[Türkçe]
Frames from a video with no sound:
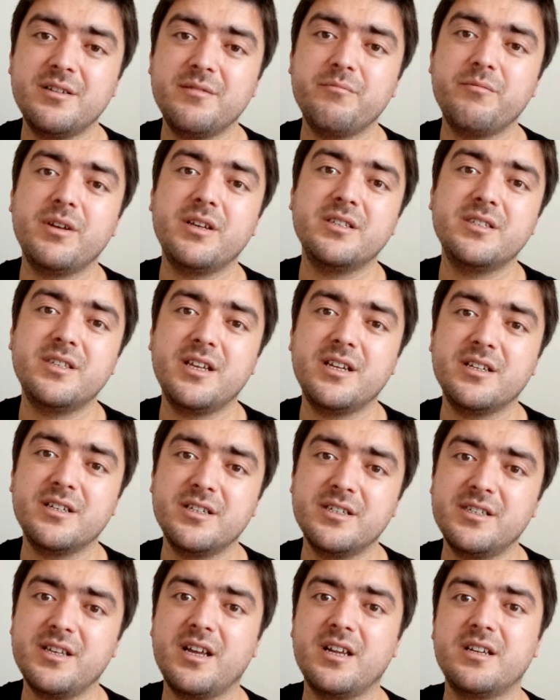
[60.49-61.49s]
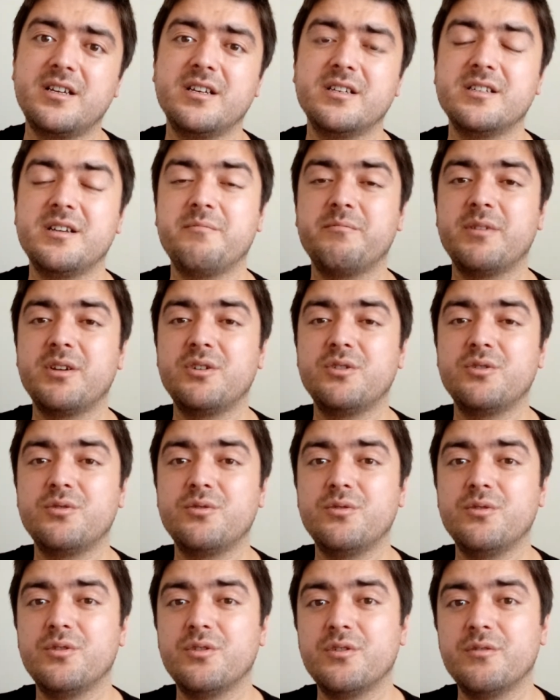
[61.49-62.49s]
Ben senin rızanı kazanmak
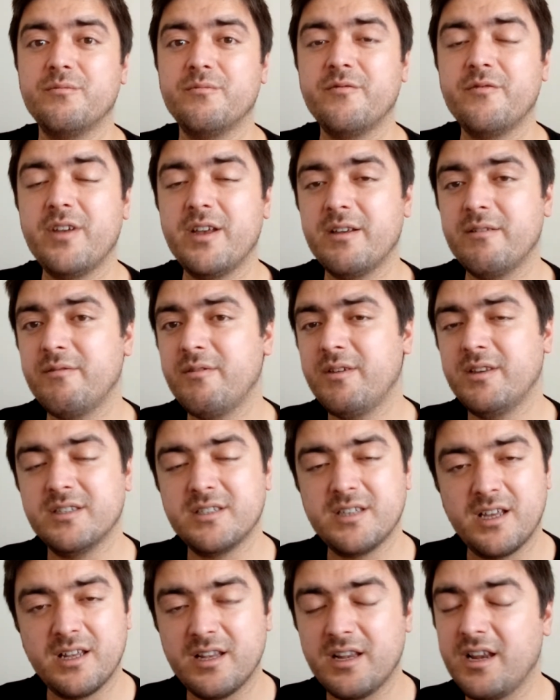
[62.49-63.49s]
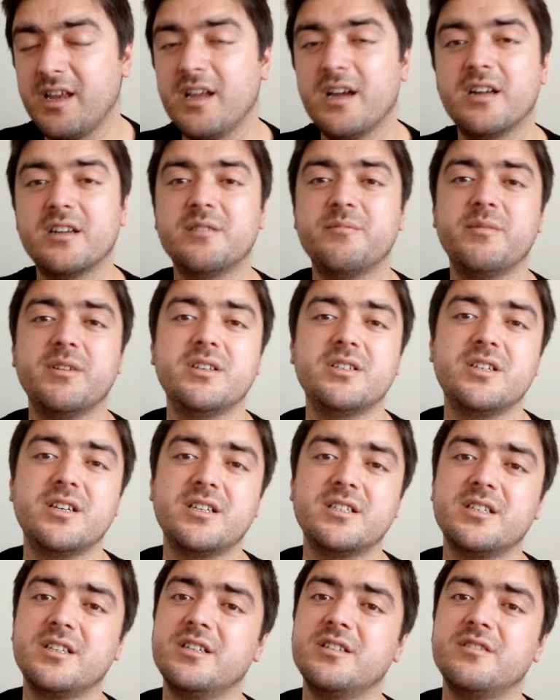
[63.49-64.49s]
istiyorum ve insanlara yardım
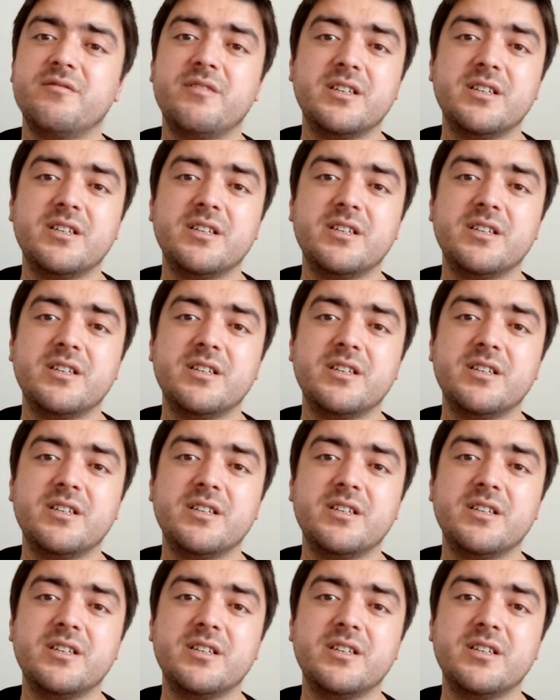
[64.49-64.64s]
edeceksiniz